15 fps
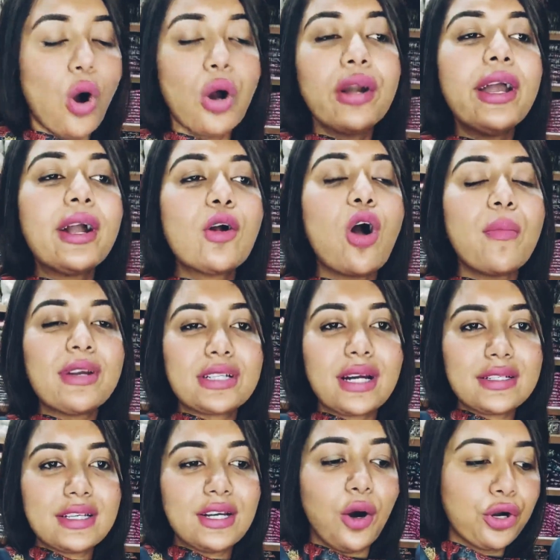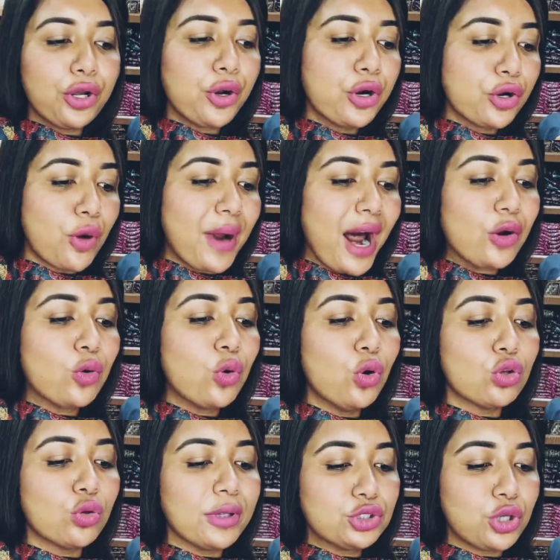অনেক কমে ছাড়ছি অনেক অনেক কমে আরো
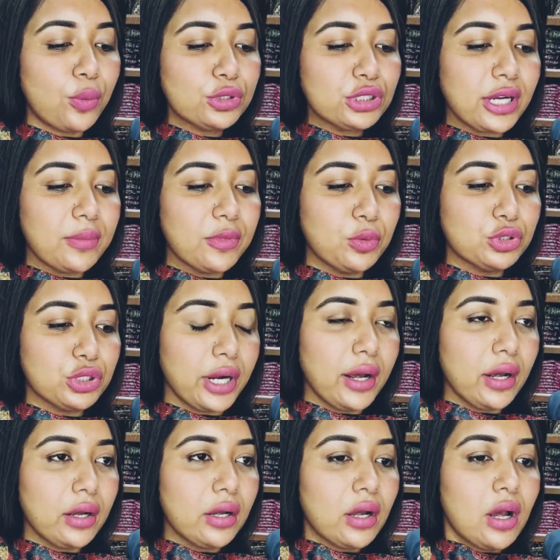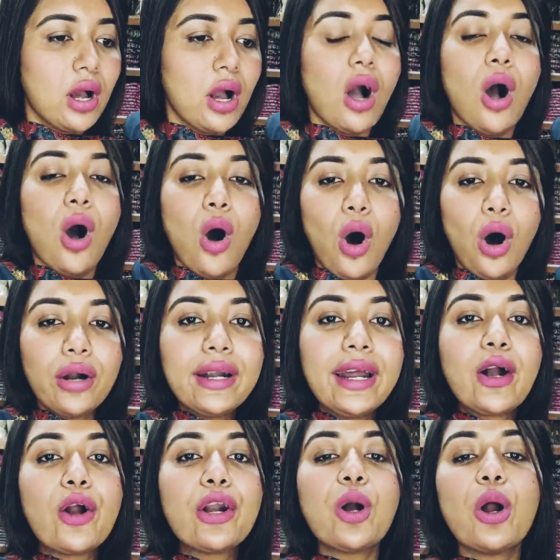খুলো তোমাদের সমস্যা কেমন বুঝে না
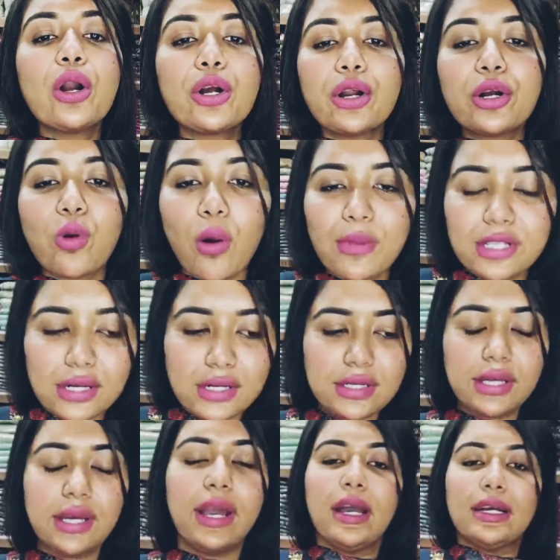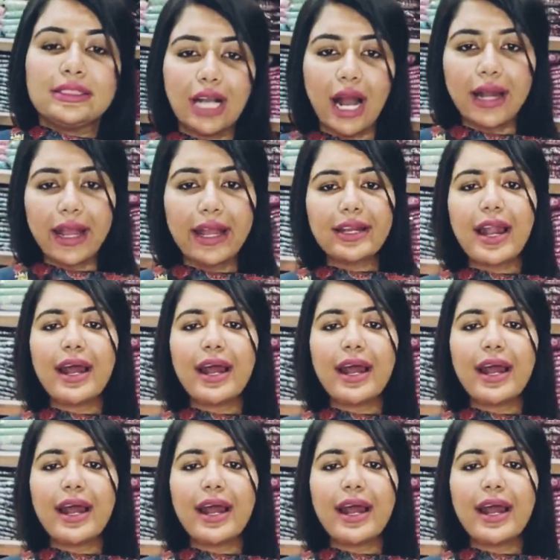অনেক অনেক অনেক অনেক কমে ছাড়ছি যার এইটা